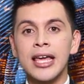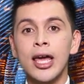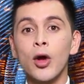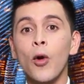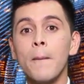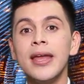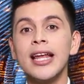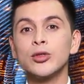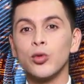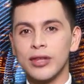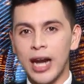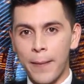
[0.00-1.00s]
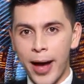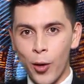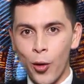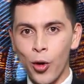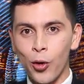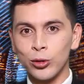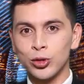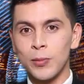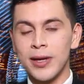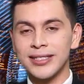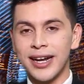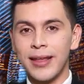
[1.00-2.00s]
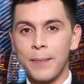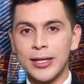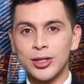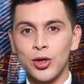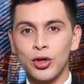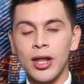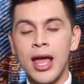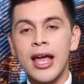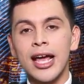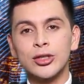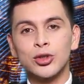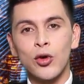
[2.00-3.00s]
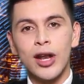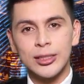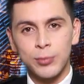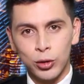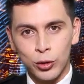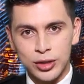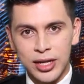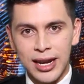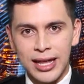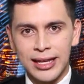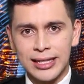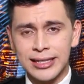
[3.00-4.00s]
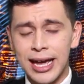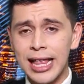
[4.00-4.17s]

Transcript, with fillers: quien combina su trabajo con su más grande pasión, que son las motocicletas.